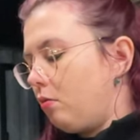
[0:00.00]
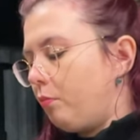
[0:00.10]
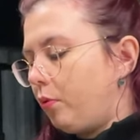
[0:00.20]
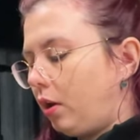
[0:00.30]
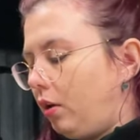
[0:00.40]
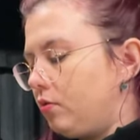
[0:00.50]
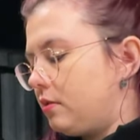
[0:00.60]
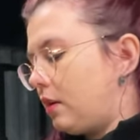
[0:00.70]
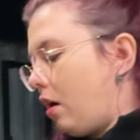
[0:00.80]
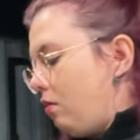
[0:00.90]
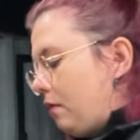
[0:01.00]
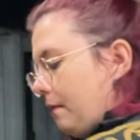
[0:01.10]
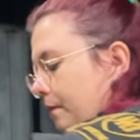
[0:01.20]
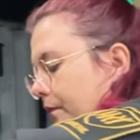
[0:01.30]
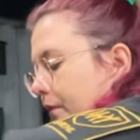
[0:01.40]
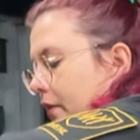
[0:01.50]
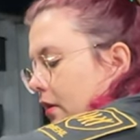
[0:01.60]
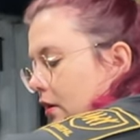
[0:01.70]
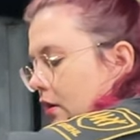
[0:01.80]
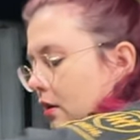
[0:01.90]
um pouquinho de sal.
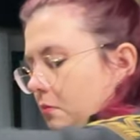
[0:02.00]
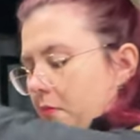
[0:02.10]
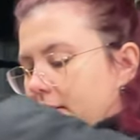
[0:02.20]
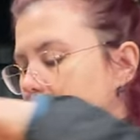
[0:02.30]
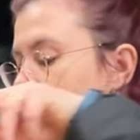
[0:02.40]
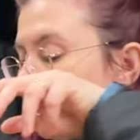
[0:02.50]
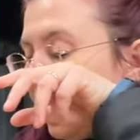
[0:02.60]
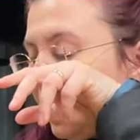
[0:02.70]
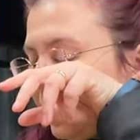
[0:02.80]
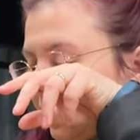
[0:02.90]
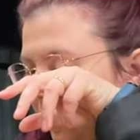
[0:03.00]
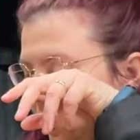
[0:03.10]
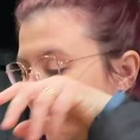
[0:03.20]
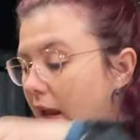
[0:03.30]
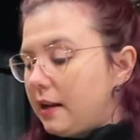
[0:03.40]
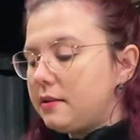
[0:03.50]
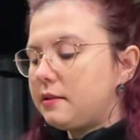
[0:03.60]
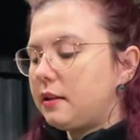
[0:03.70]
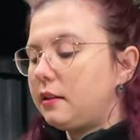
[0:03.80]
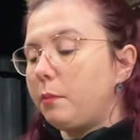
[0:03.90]
Mas a ideia aqui é ele
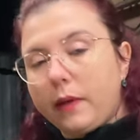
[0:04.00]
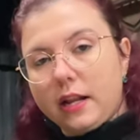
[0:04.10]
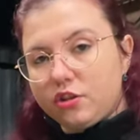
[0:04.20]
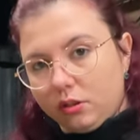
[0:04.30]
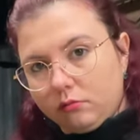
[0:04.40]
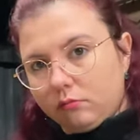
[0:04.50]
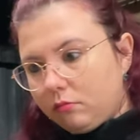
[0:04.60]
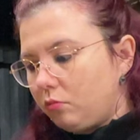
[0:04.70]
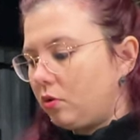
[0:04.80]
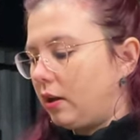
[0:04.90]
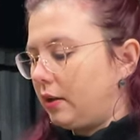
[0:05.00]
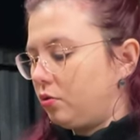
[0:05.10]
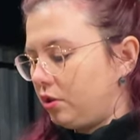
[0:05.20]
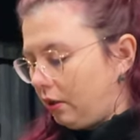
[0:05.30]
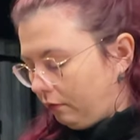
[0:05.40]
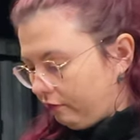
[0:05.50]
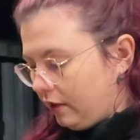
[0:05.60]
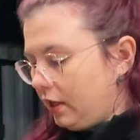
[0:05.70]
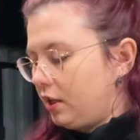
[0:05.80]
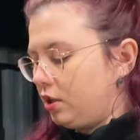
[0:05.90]
ser temperadinho. O cheirinho
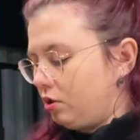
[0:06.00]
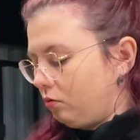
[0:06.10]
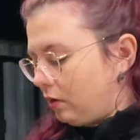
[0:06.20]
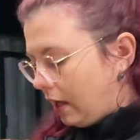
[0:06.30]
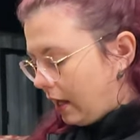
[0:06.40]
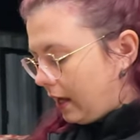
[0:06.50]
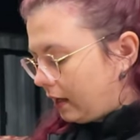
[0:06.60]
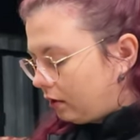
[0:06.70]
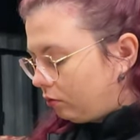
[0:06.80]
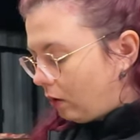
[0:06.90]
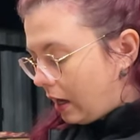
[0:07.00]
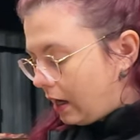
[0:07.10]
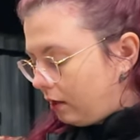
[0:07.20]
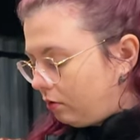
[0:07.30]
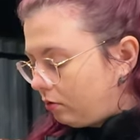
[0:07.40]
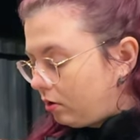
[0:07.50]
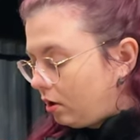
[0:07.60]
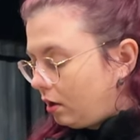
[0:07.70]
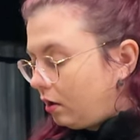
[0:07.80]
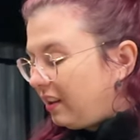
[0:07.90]
verde, o orégano, o alho.
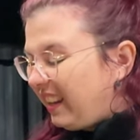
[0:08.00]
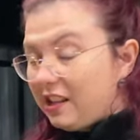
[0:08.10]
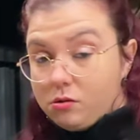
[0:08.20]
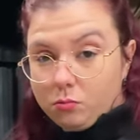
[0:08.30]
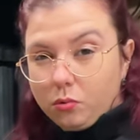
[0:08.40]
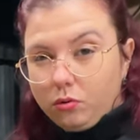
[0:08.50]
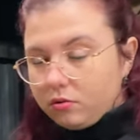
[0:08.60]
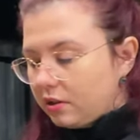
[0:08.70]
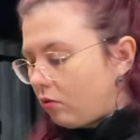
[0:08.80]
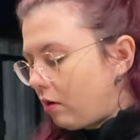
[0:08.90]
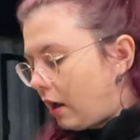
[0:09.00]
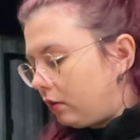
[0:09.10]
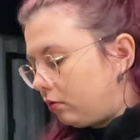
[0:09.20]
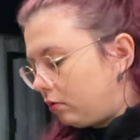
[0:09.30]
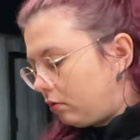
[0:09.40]
E não muito salgado